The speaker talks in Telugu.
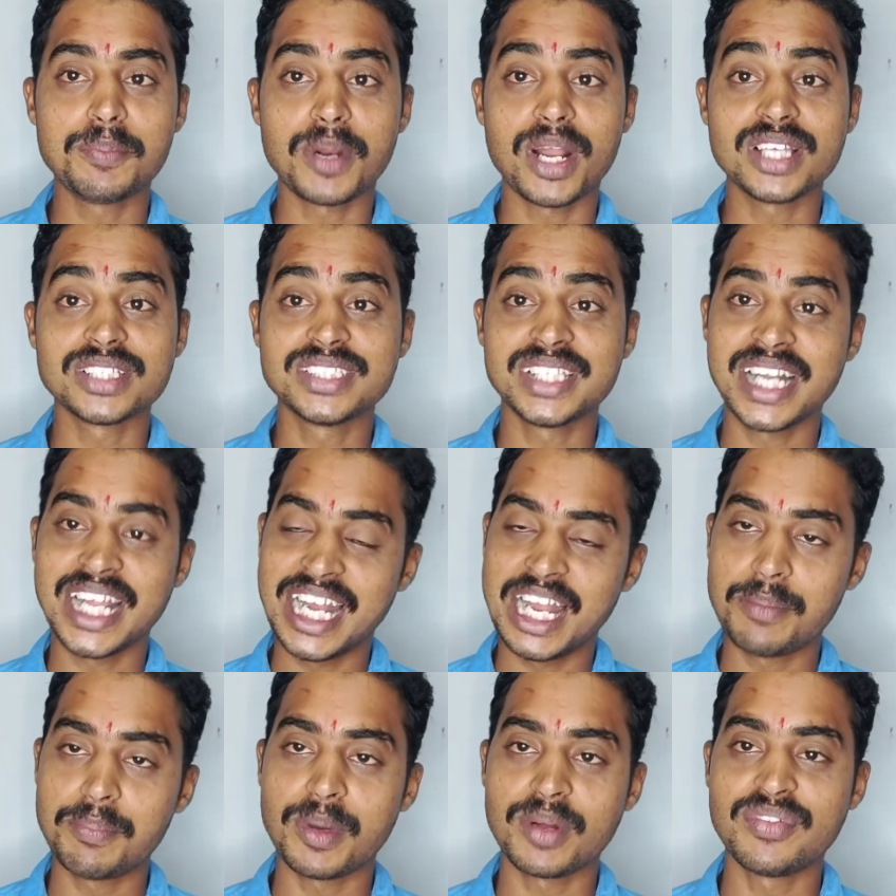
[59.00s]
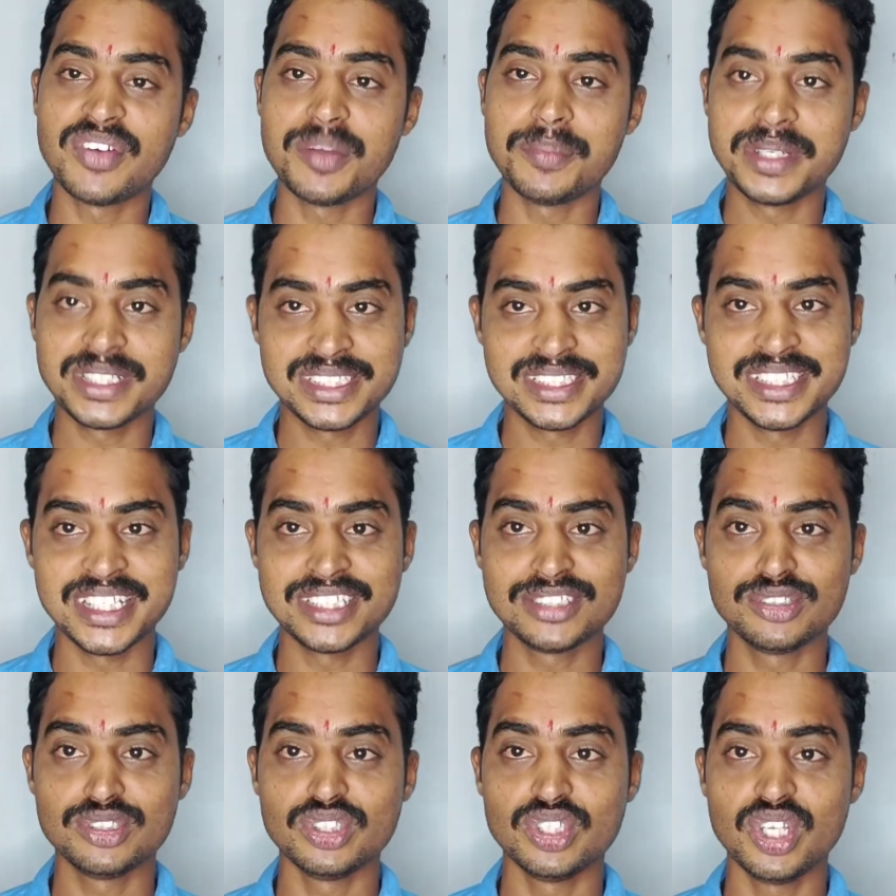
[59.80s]
ఈ ప్రాసెసర్ ఎలా పర్ఫార్మెన్స్
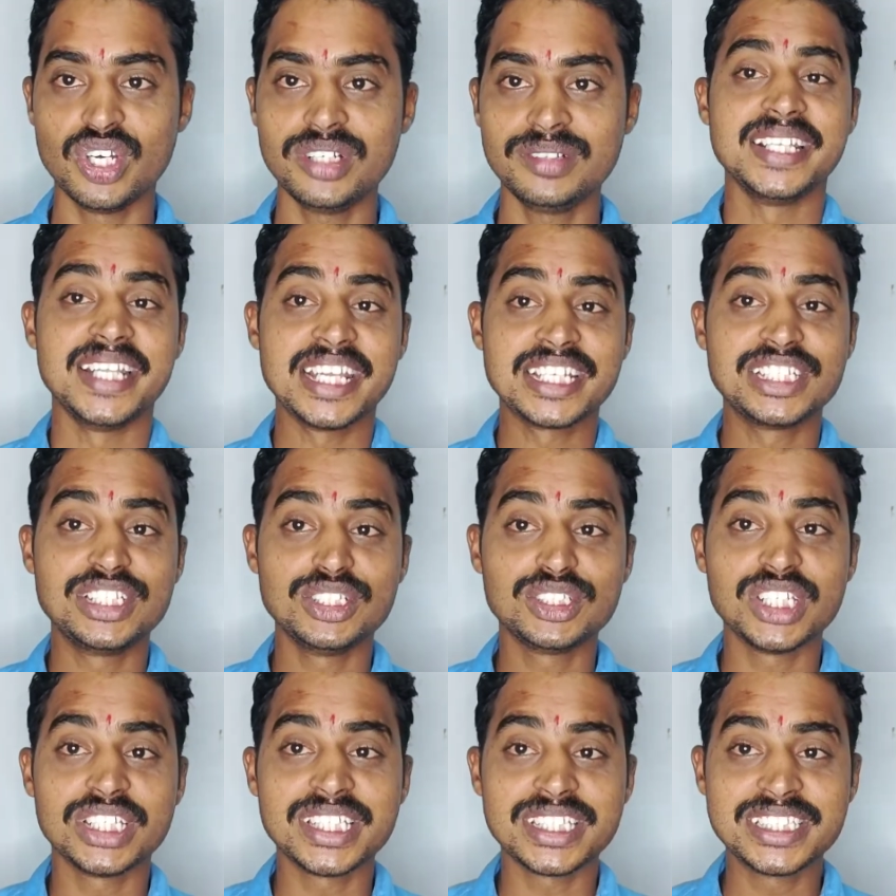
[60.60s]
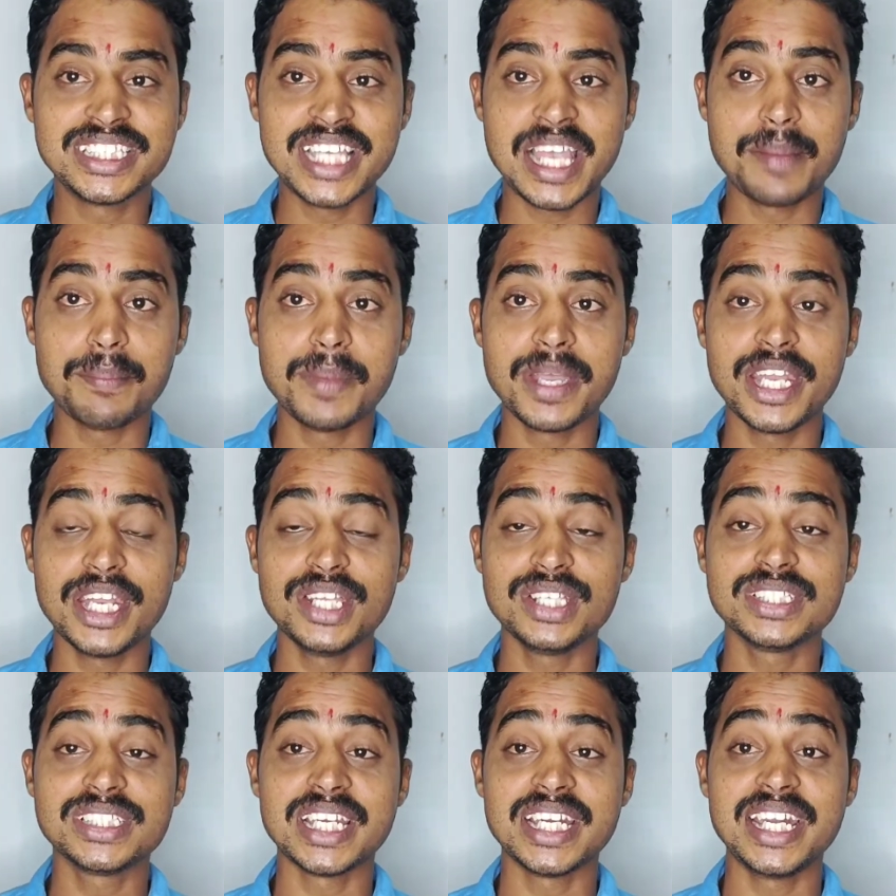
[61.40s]
చేస్తుందో నెక్స్ట్ న్యూస్ వచ్చేసి ఎంఐ
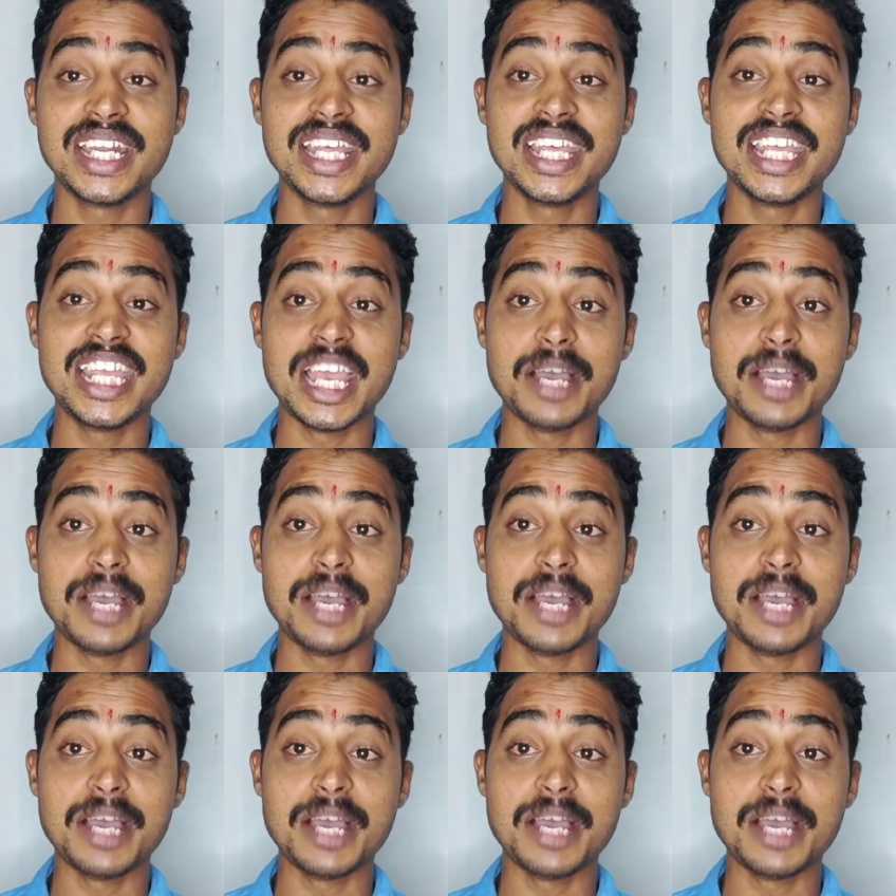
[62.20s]
నుంచి అండి